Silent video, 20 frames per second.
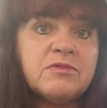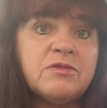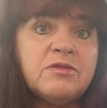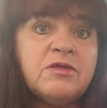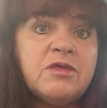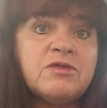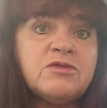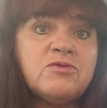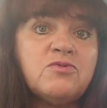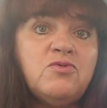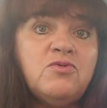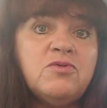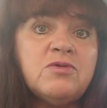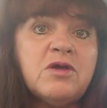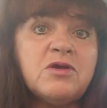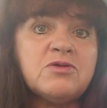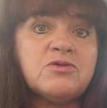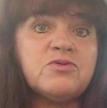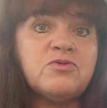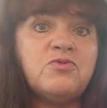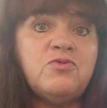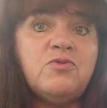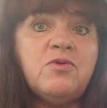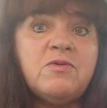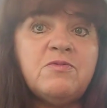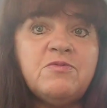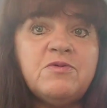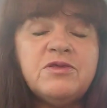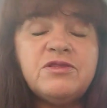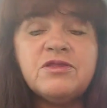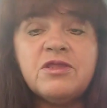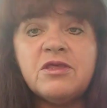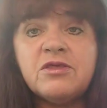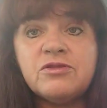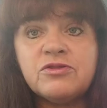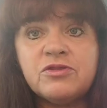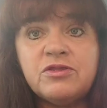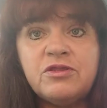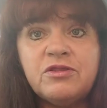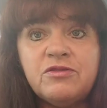Я живу, как живу, обычной
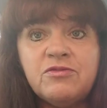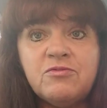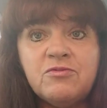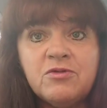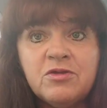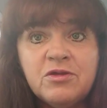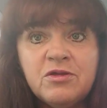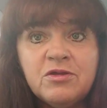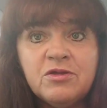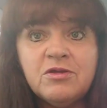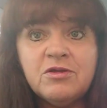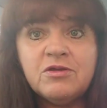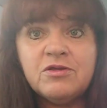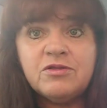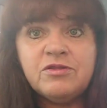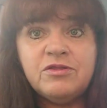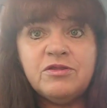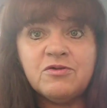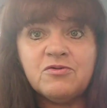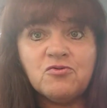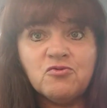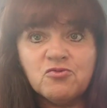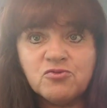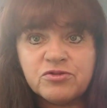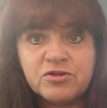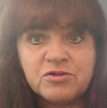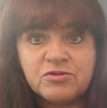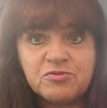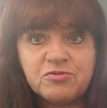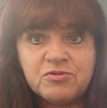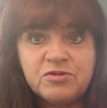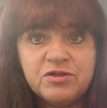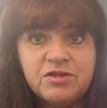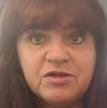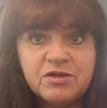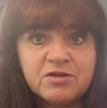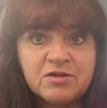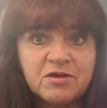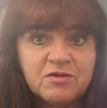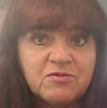жизнью, не хуже
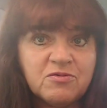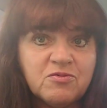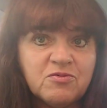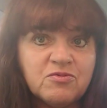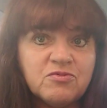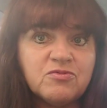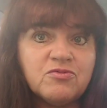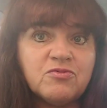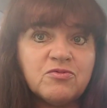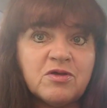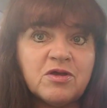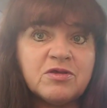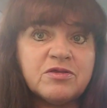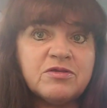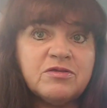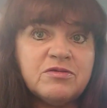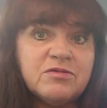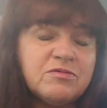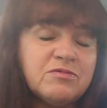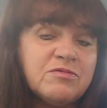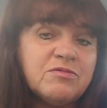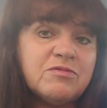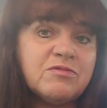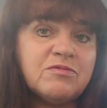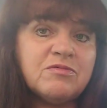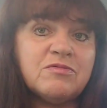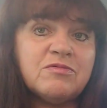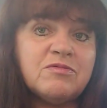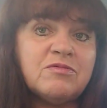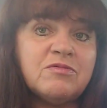других, а, ну, как и...